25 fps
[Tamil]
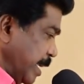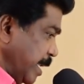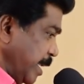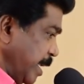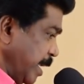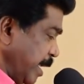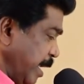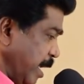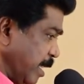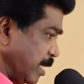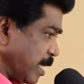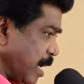நீ
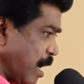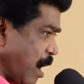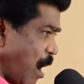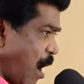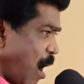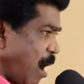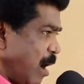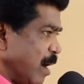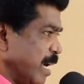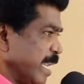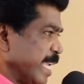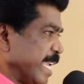அந்த
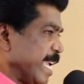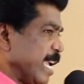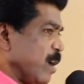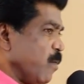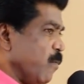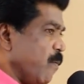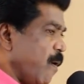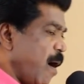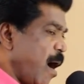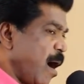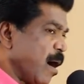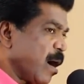காணிக்கையை
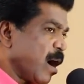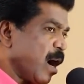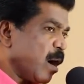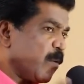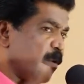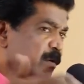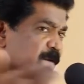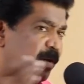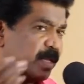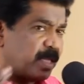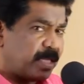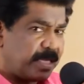
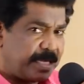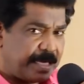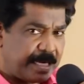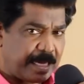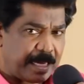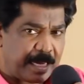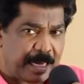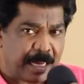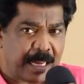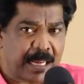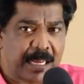வாங்காமல் வந்துட்ட